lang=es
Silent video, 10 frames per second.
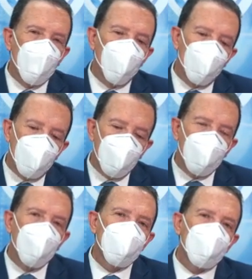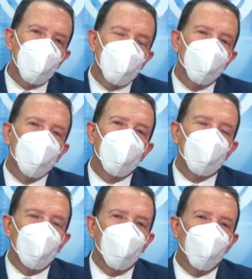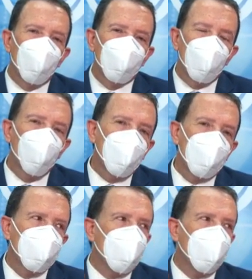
pero la idea es que a través del teléfono celular